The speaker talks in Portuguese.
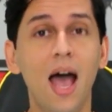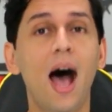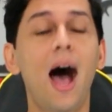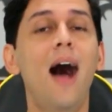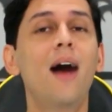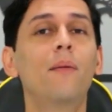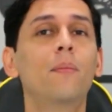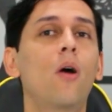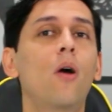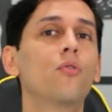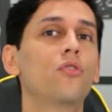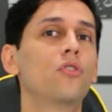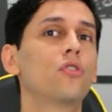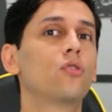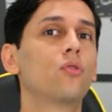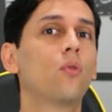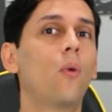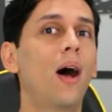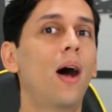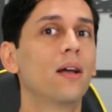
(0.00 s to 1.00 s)

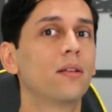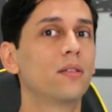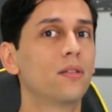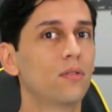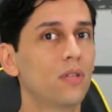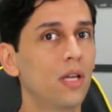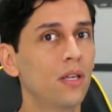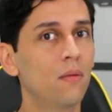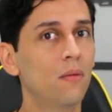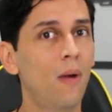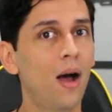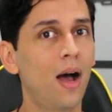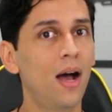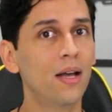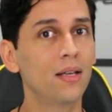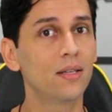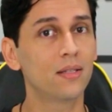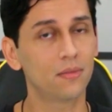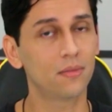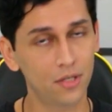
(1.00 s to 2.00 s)
amaldiçoar seus
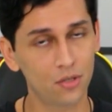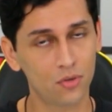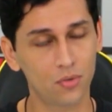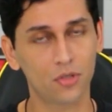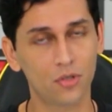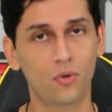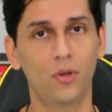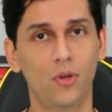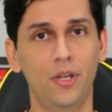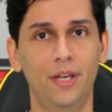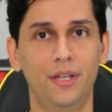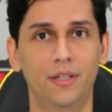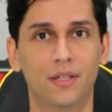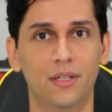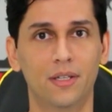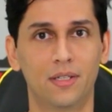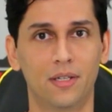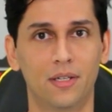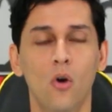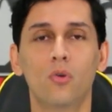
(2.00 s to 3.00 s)
animais e suas
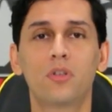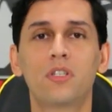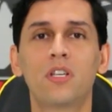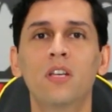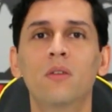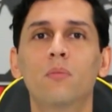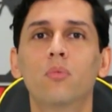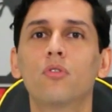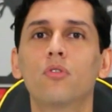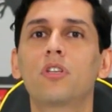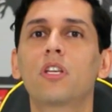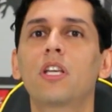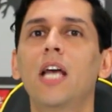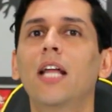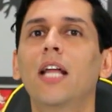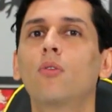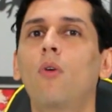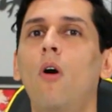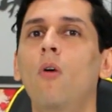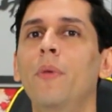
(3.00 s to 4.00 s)
colheitas. Os símbolos que
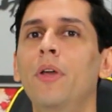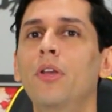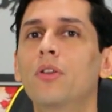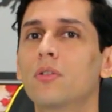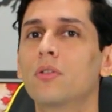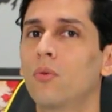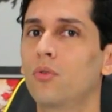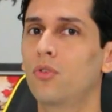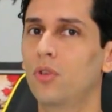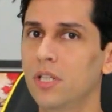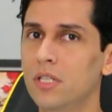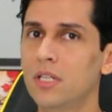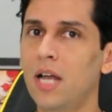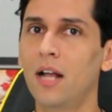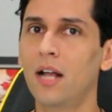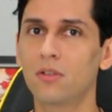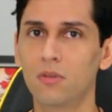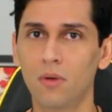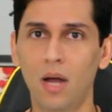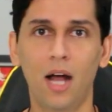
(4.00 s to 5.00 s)
atualmente são
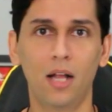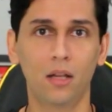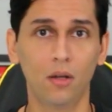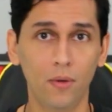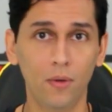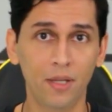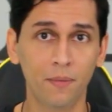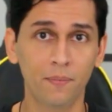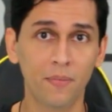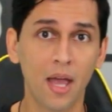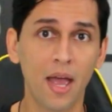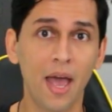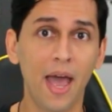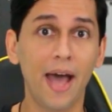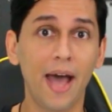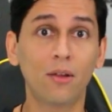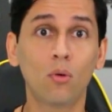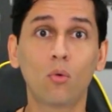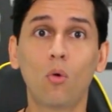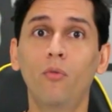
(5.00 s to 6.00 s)
utilizados no Halloween
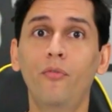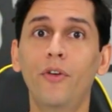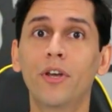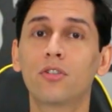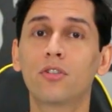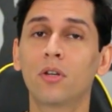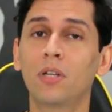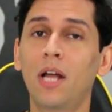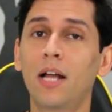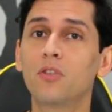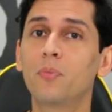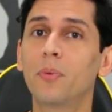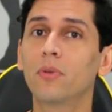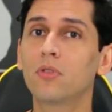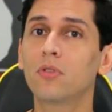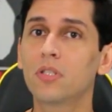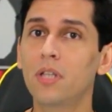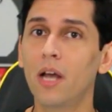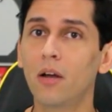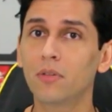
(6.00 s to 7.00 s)
eram confeccionados pelos
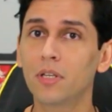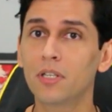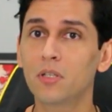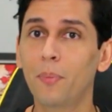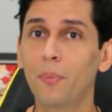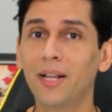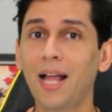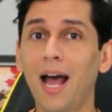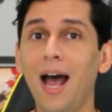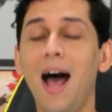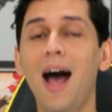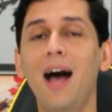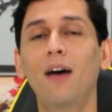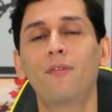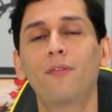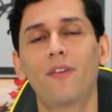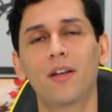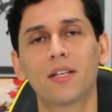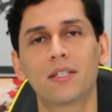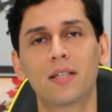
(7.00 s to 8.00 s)
celtas para
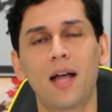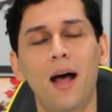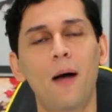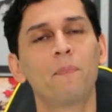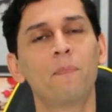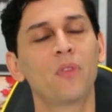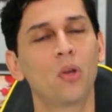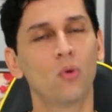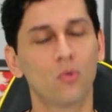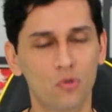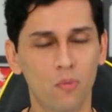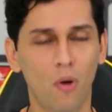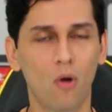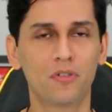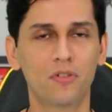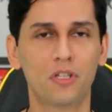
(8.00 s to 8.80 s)
afastar os maus